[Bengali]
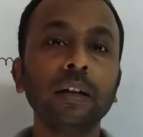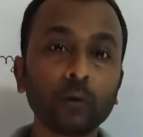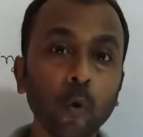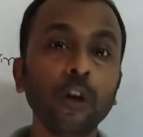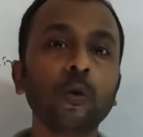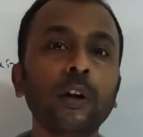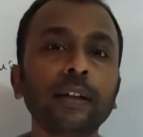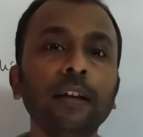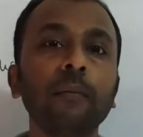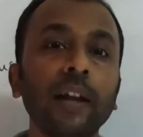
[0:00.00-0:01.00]
কোল্ড
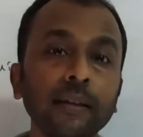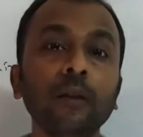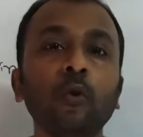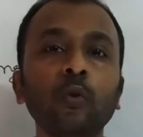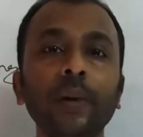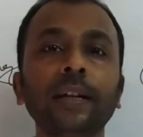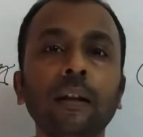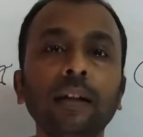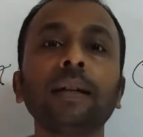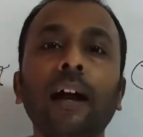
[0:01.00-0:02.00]
ওয়ার্কিং মানে কি কোনো
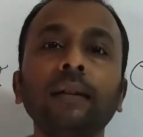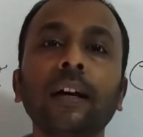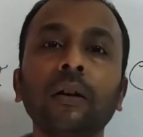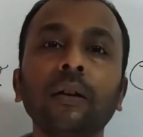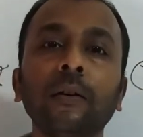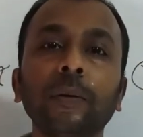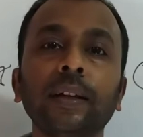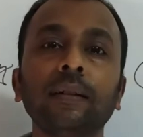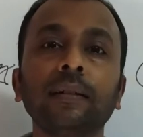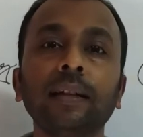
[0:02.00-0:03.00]
মেটালকে ঠান্ডা করা হবে
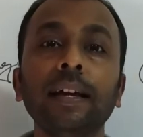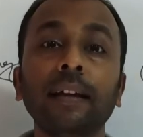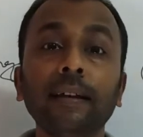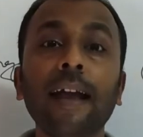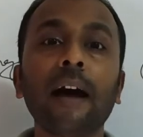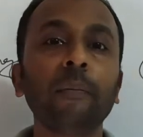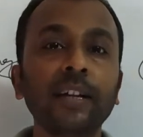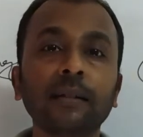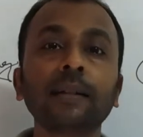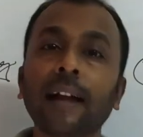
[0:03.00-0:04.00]
না
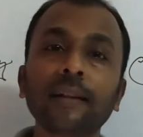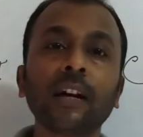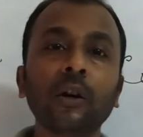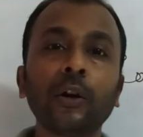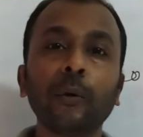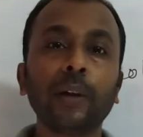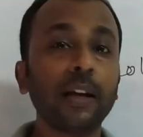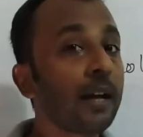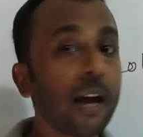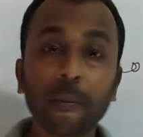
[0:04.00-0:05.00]
মেটালকে ঠান্ডা করা হবে না
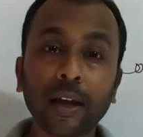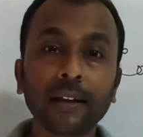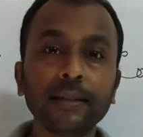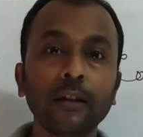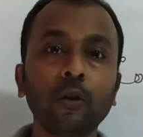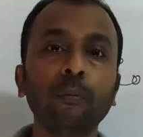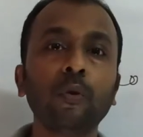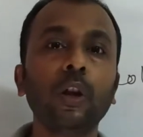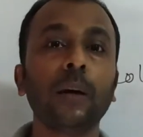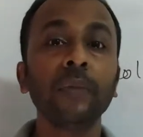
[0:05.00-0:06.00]
আমরা আগে যেরকম
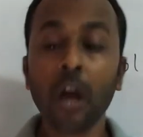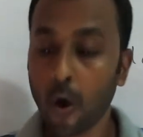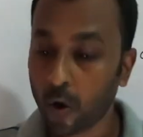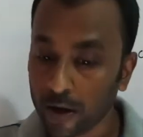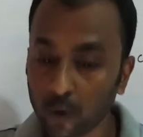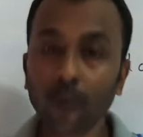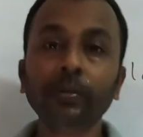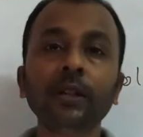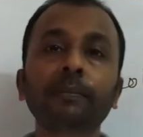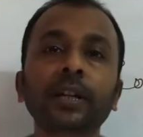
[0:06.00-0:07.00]
বললাম হয় রুম
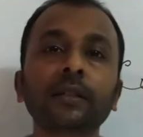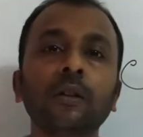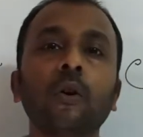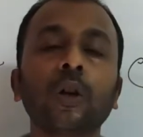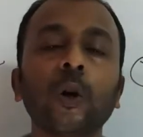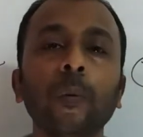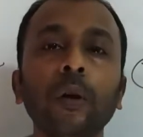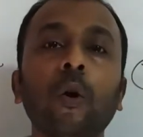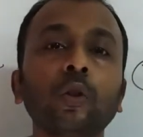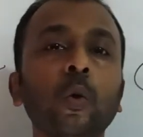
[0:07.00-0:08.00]
টেম্পারেচারে করা হবে
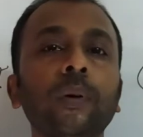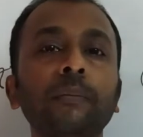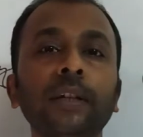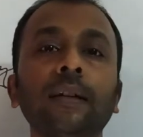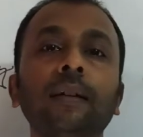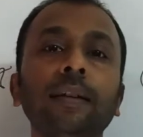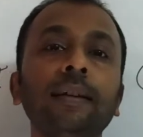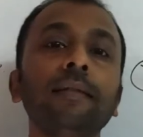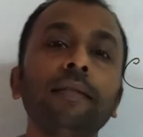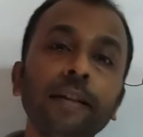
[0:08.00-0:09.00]
অথবা
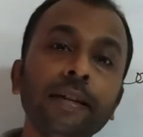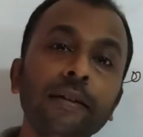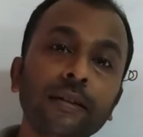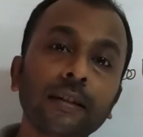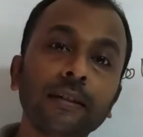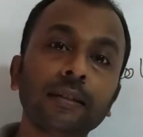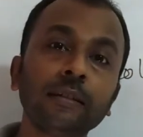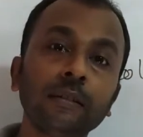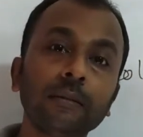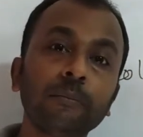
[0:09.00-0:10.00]
মেটালটিকে
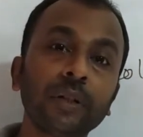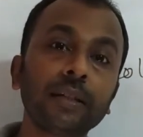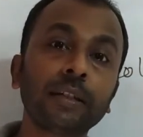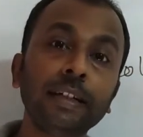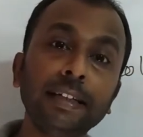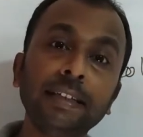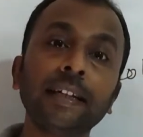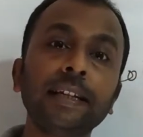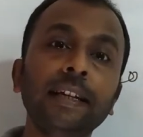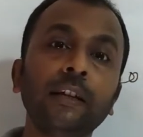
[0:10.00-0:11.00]
রিক্রিস্টালাইজেশন টেম্পারেচারের নিচে
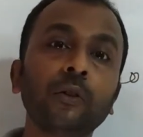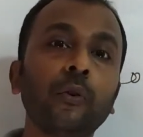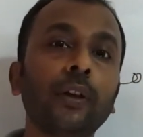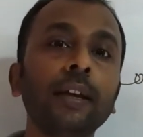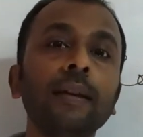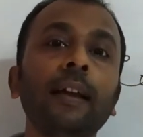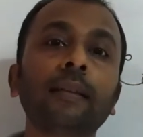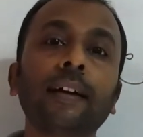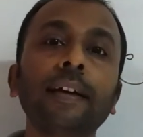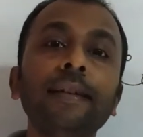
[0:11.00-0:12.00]
হিট করে
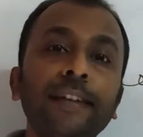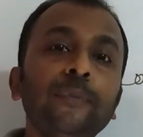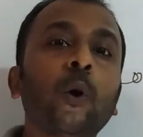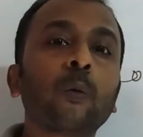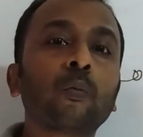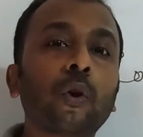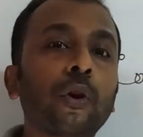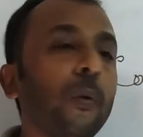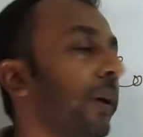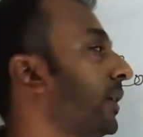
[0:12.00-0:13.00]
তাকে ডিফর্ম করা
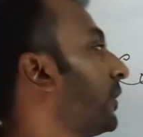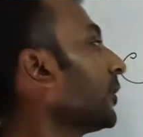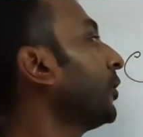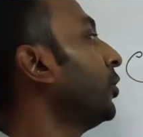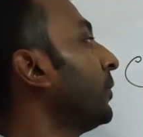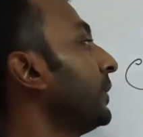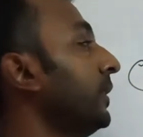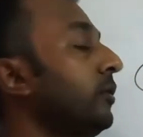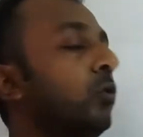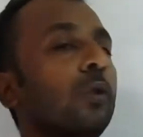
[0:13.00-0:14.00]
হবে সেটা হলো আমাদের
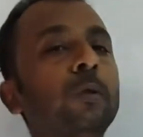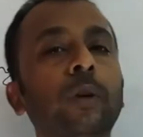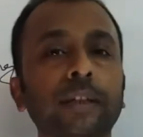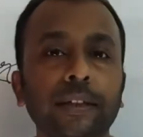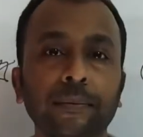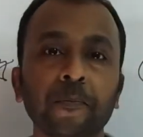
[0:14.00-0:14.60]
কোল্ড ওয়ার্কিং